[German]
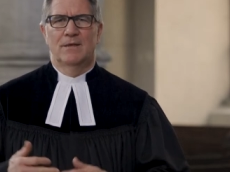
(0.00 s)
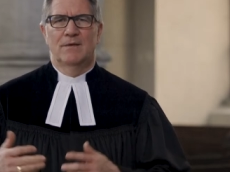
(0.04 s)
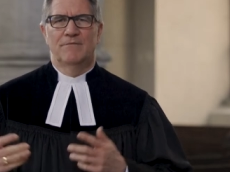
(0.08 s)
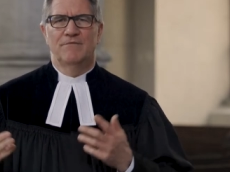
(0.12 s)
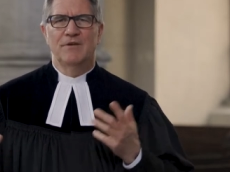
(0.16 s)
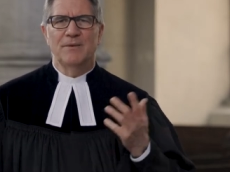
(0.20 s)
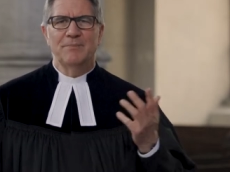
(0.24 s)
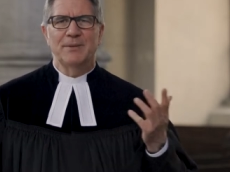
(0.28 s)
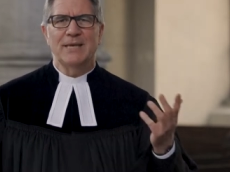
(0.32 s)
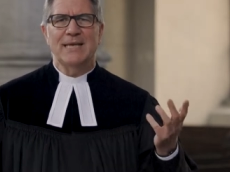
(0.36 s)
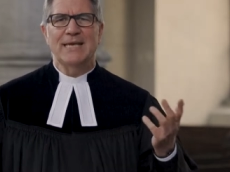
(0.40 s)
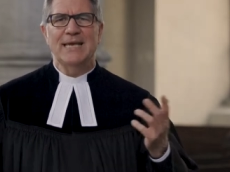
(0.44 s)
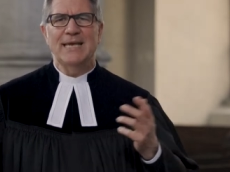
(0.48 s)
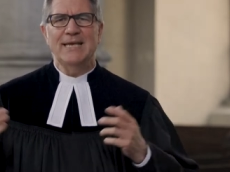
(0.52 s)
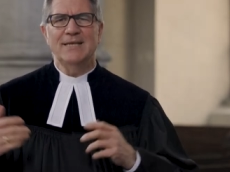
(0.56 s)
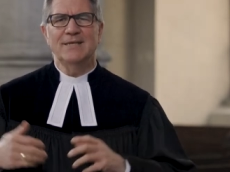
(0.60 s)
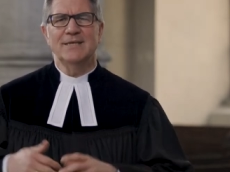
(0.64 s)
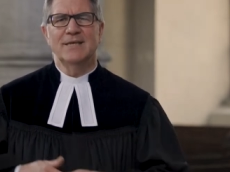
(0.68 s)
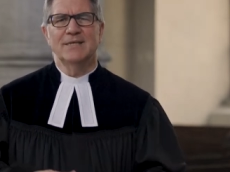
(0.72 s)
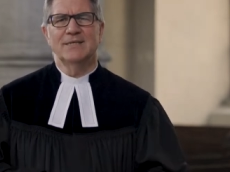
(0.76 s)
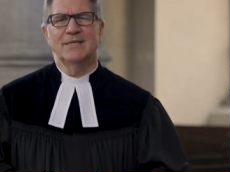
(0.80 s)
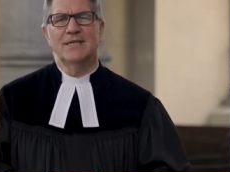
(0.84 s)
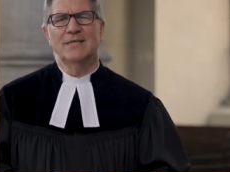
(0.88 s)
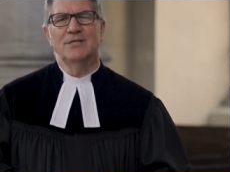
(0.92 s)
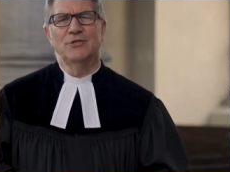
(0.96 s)
Wir
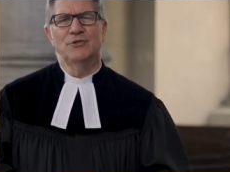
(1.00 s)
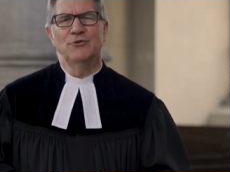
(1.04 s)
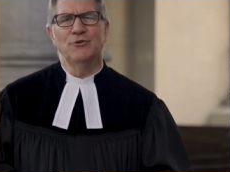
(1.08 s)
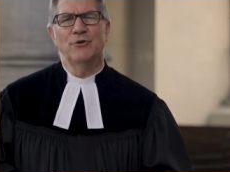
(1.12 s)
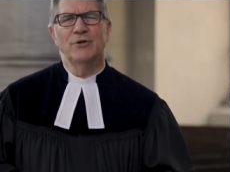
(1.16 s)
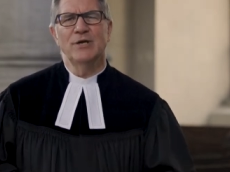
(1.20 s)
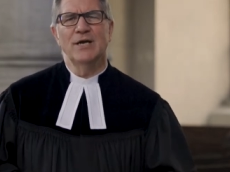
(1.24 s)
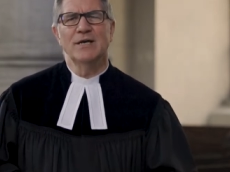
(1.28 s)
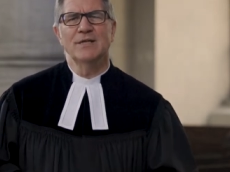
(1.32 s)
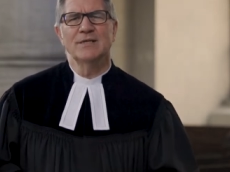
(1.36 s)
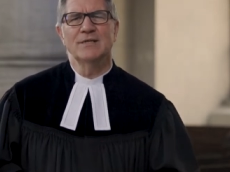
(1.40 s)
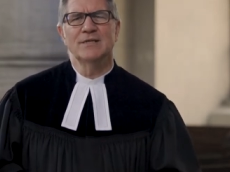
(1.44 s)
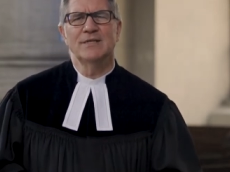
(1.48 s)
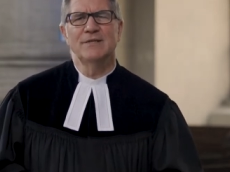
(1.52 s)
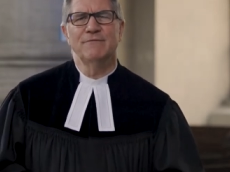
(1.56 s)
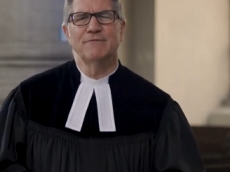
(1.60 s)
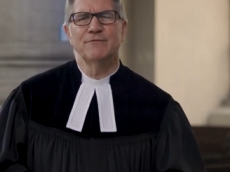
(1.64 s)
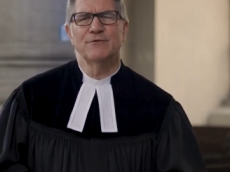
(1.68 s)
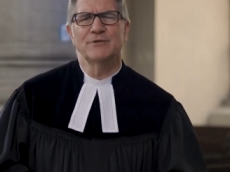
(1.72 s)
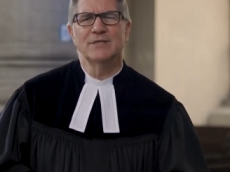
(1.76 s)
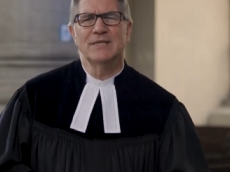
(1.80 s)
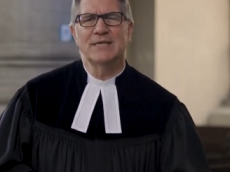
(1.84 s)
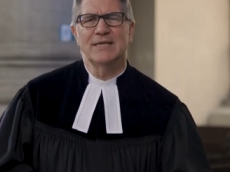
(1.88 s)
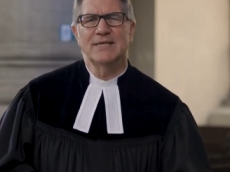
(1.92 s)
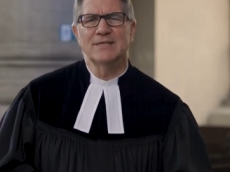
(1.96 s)
begegnen den Jüngern, die
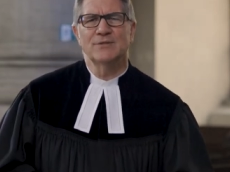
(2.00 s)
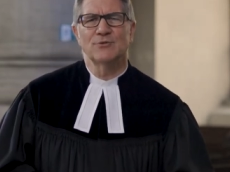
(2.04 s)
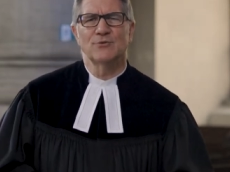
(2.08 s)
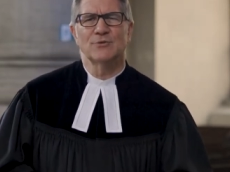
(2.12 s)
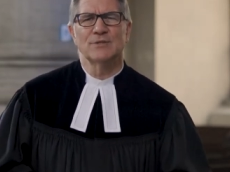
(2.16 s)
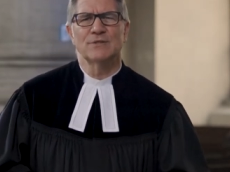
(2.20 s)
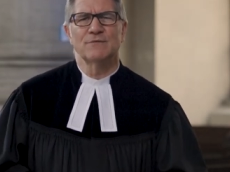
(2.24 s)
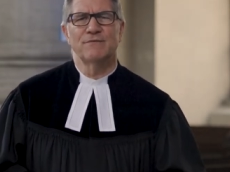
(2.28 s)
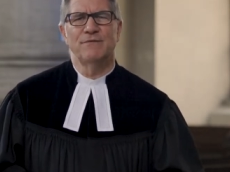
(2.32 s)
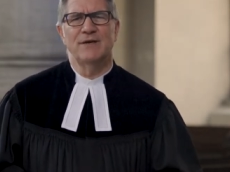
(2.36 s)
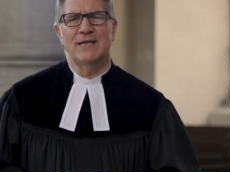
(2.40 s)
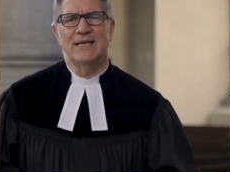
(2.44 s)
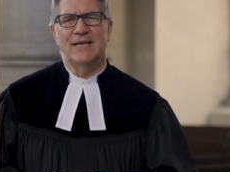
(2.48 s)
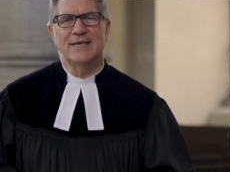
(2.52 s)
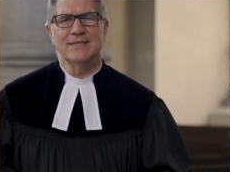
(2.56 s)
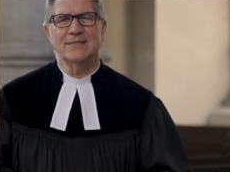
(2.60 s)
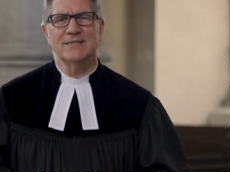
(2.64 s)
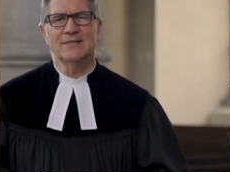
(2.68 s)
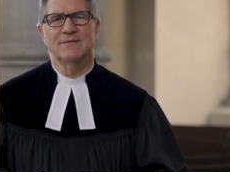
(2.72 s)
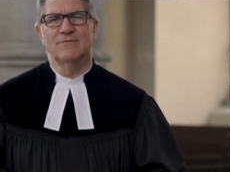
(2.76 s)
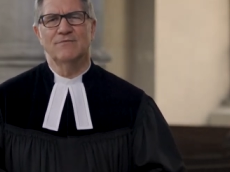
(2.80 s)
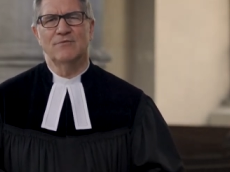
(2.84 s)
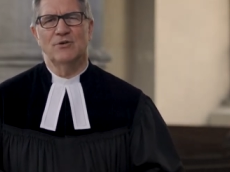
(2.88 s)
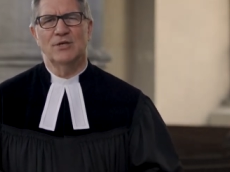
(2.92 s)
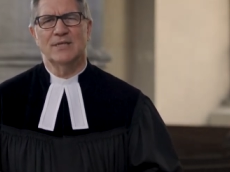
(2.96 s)
von Jesus
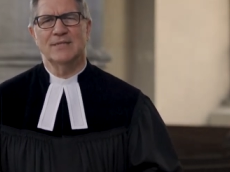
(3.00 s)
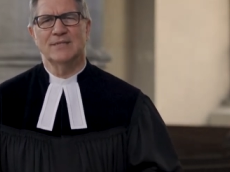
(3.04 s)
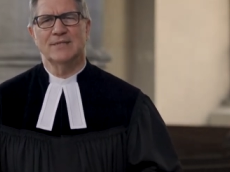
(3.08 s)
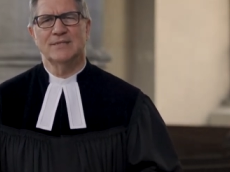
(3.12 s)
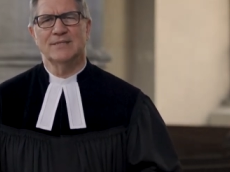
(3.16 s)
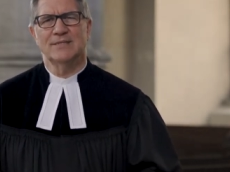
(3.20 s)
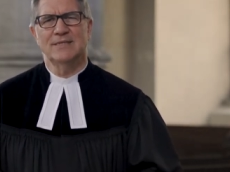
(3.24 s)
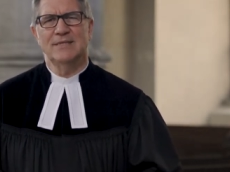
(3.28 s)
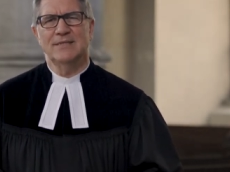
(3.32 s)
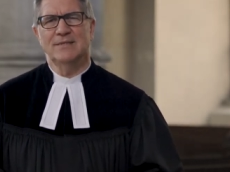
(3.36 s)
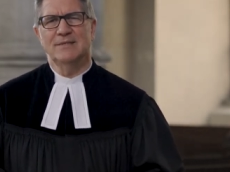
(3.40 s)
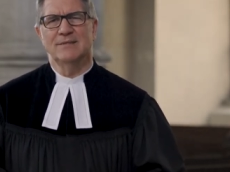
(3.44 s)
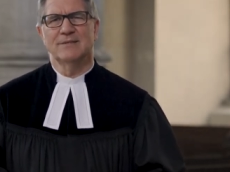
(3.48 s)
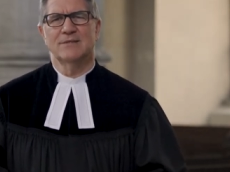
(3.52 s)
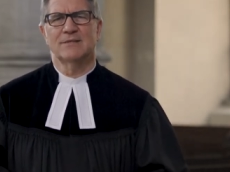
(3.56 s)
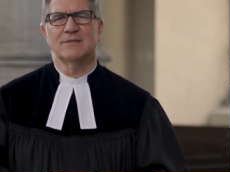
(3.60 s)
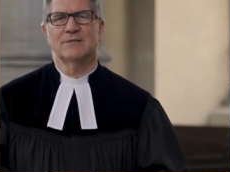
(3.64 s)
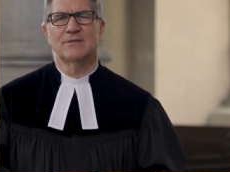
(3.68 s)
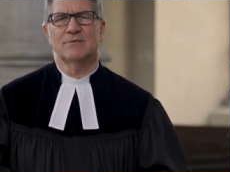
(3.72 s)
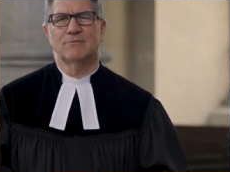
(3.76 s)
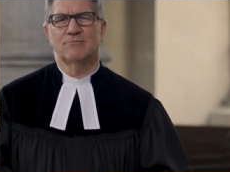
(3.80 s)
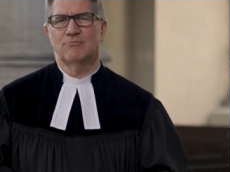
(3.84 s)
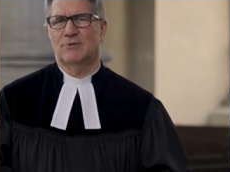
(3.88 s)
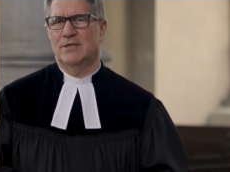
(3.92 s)
verlassen worden sind.